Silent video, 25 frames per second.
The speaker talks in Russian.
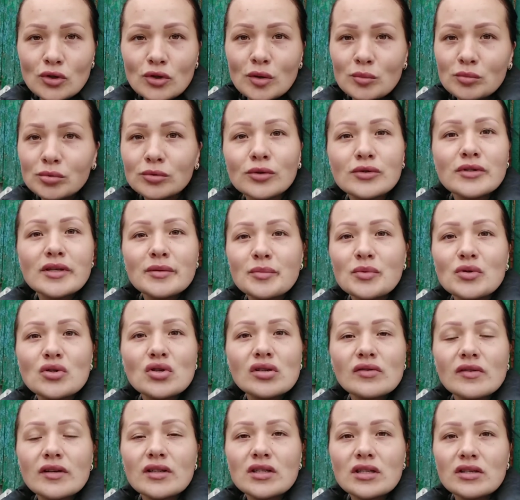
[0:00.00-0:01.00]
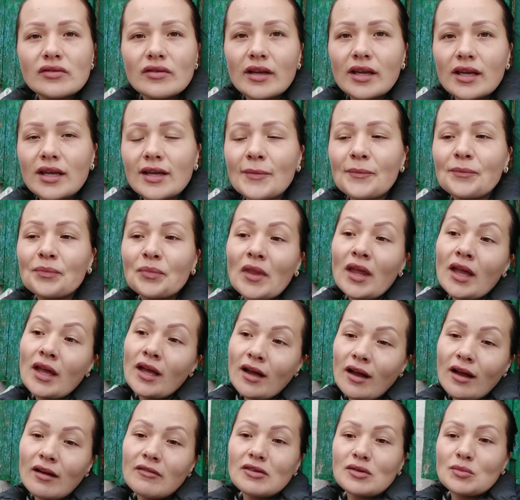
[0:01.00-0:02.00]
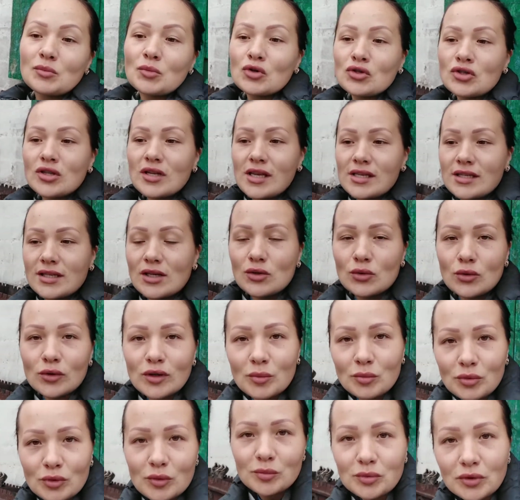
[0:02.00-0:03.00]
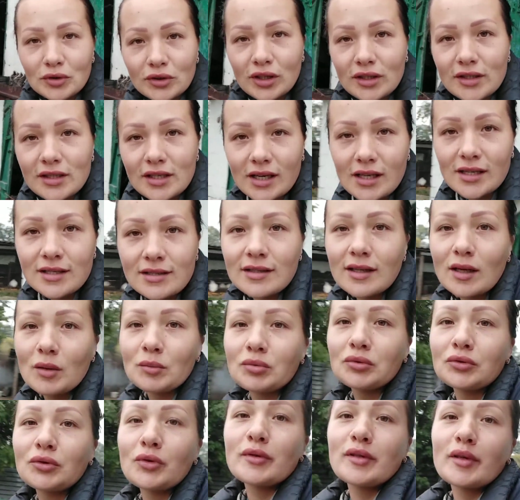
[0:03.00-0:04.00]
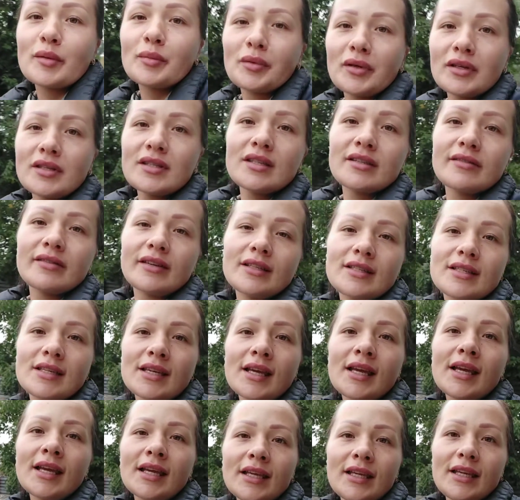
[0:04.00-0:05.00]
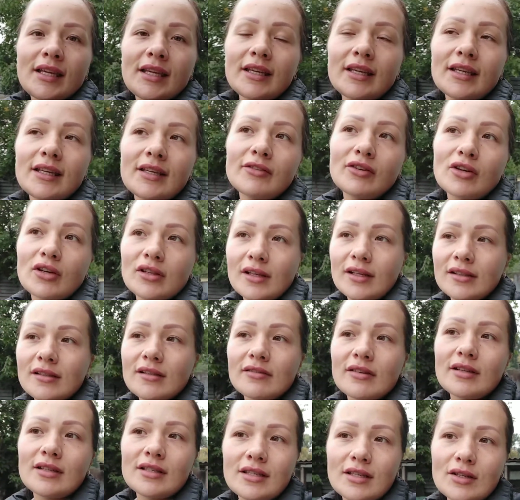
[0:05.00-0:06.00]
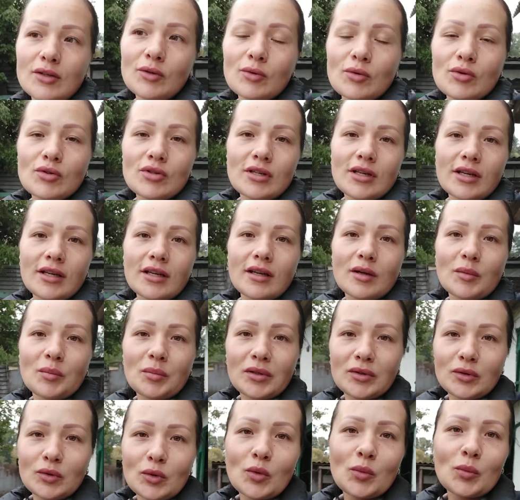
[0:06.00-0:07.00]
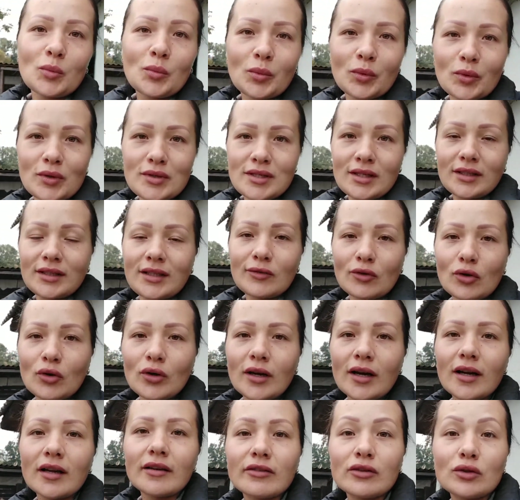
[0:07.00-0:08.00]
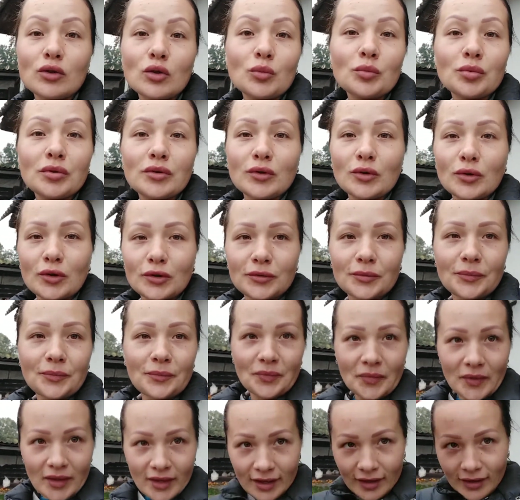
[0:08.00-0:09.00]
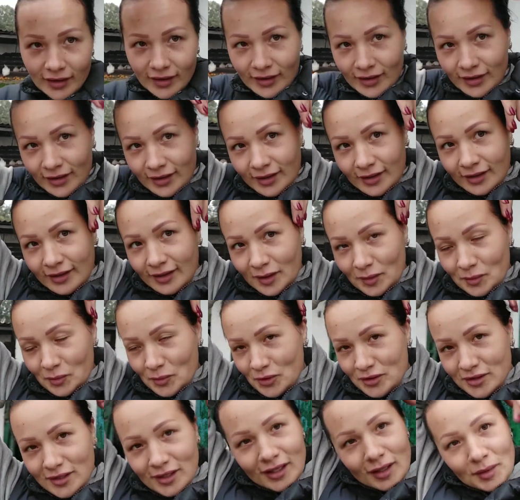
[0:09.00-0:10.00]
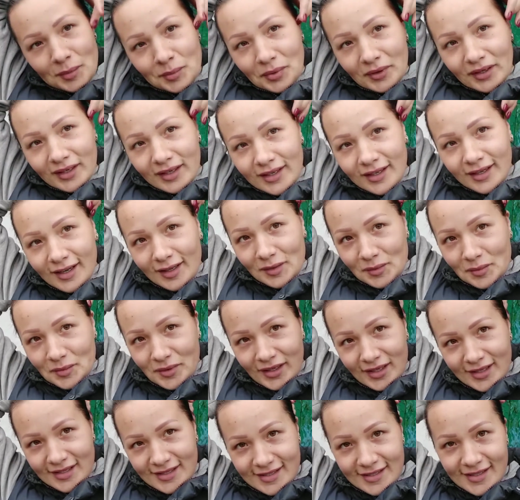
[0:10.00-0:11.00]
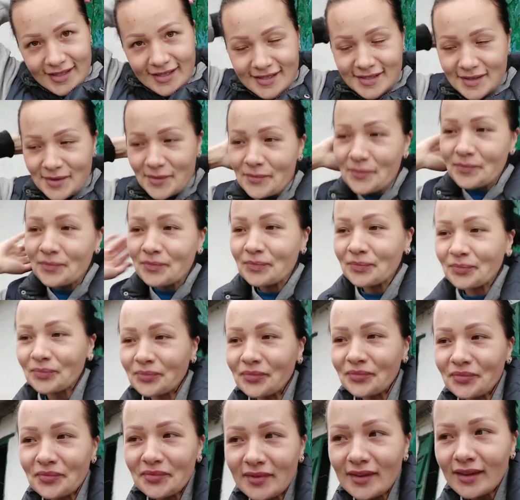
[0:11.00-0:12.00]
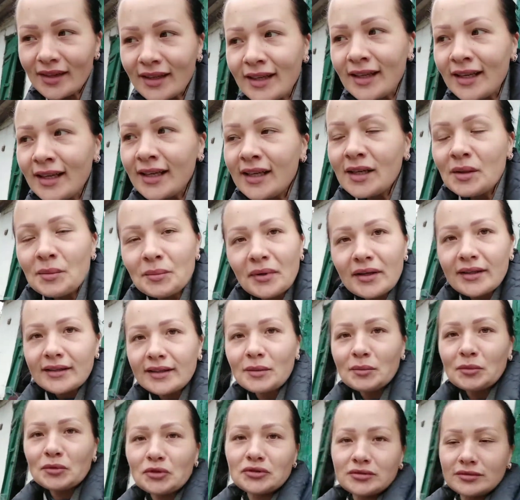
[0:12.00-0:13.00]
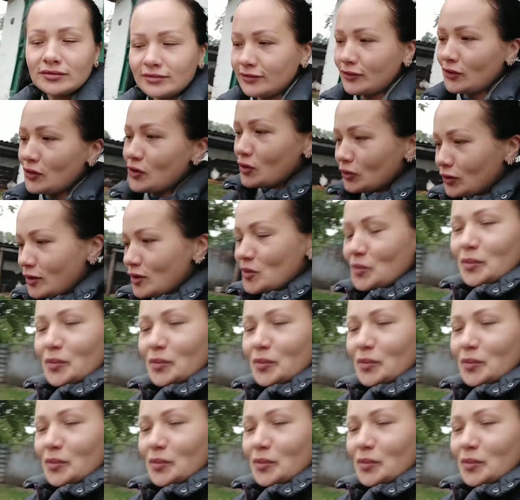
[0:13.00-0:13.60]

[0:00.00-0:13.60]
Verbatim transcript: что не буду записывать свои. А, возможно, если что-нибудь будет интересное, буду записывать и выкладывать их уже потом, после того, как веду пин-код. Ремуся напрыгал мне здесь. Поэтому все у